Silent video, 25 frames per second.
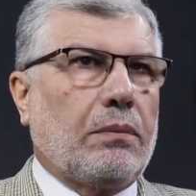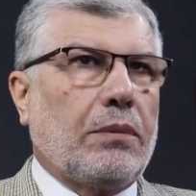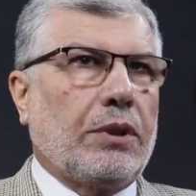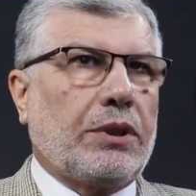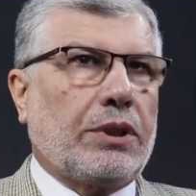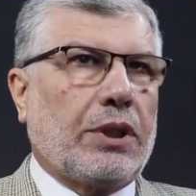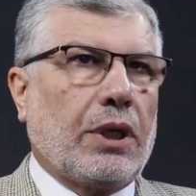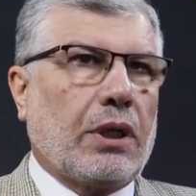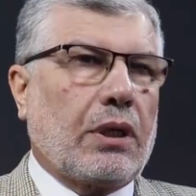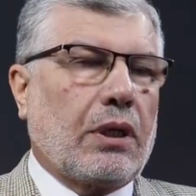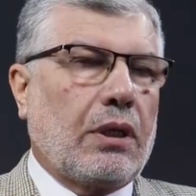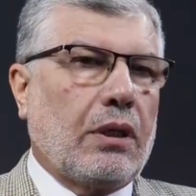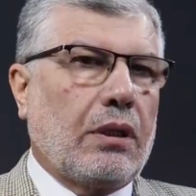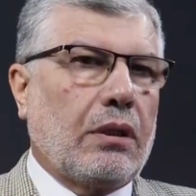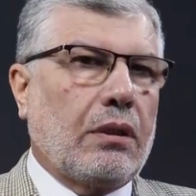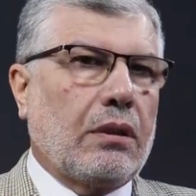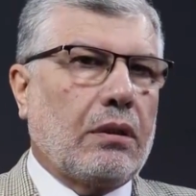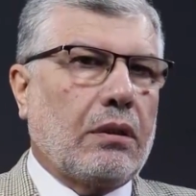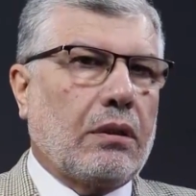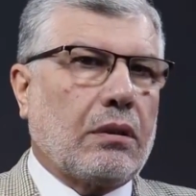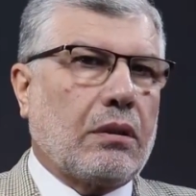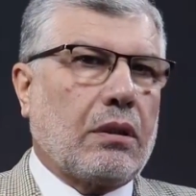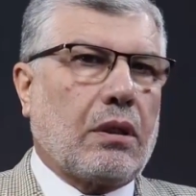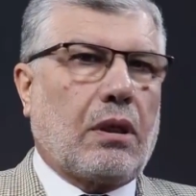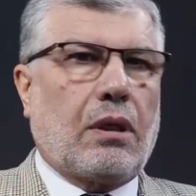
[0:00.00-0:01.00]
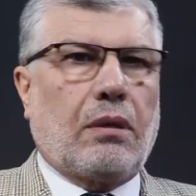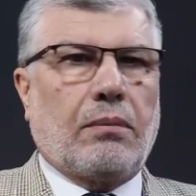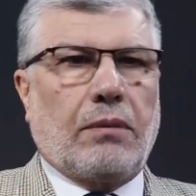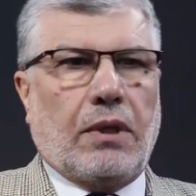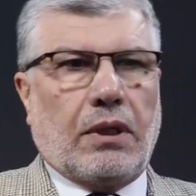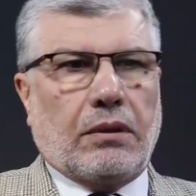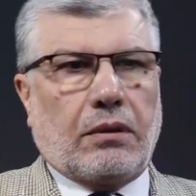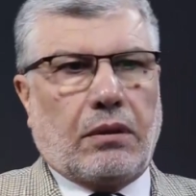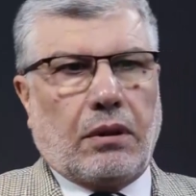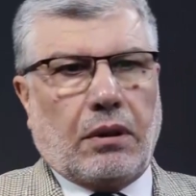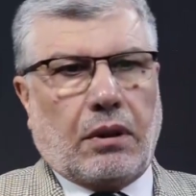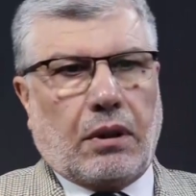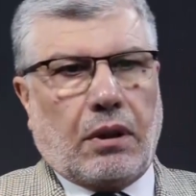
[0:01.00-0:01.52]
بشكل
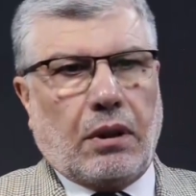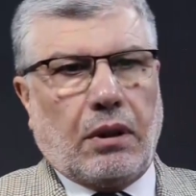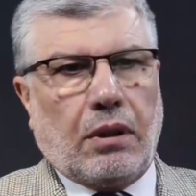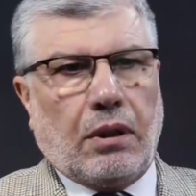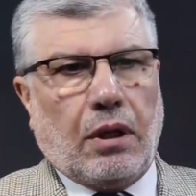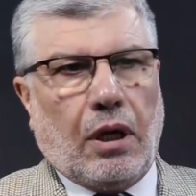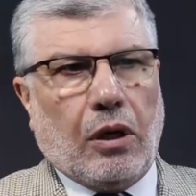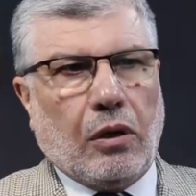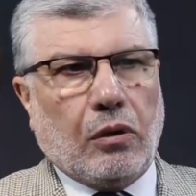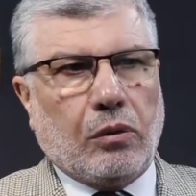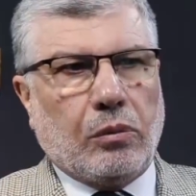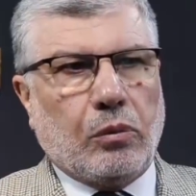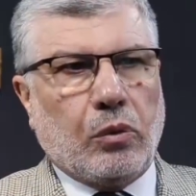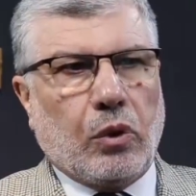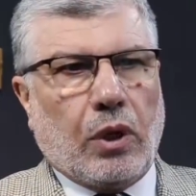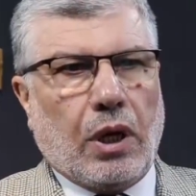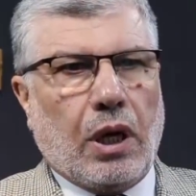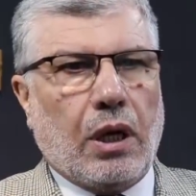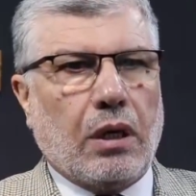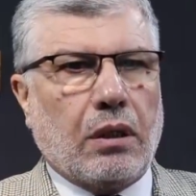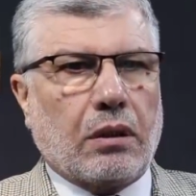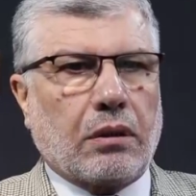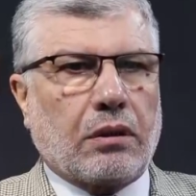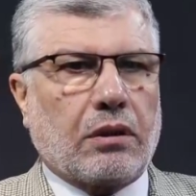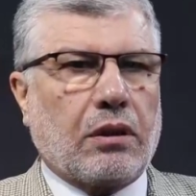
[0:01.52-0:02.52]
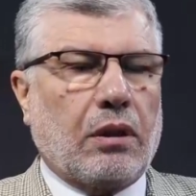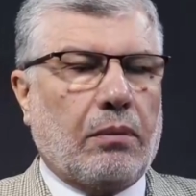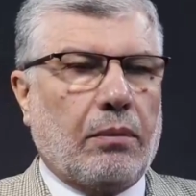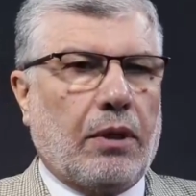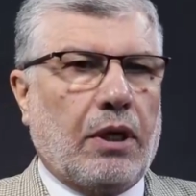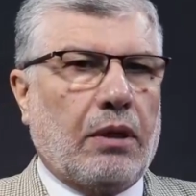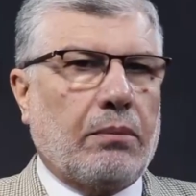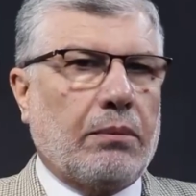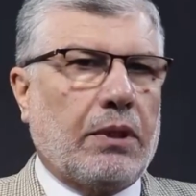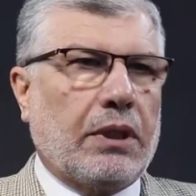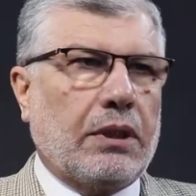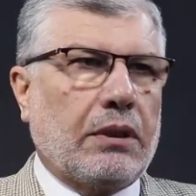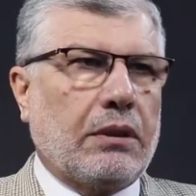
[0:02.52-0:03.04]
دراماتيكي أو مغاير
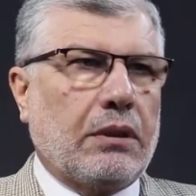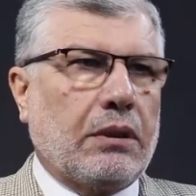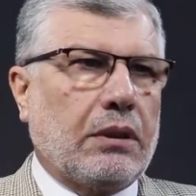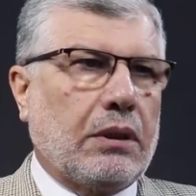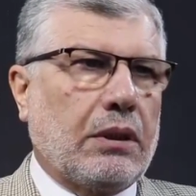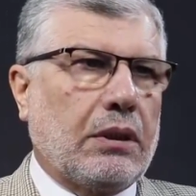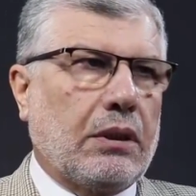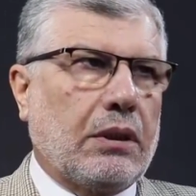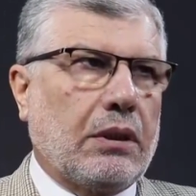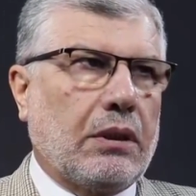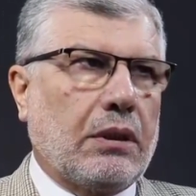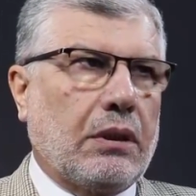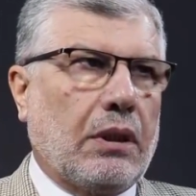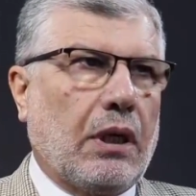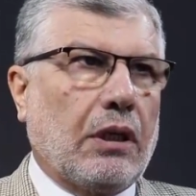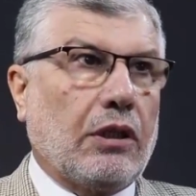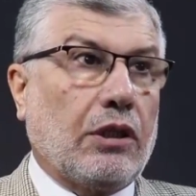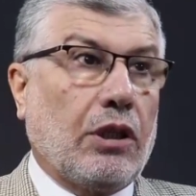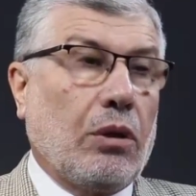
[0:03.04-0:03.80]
تماما آه،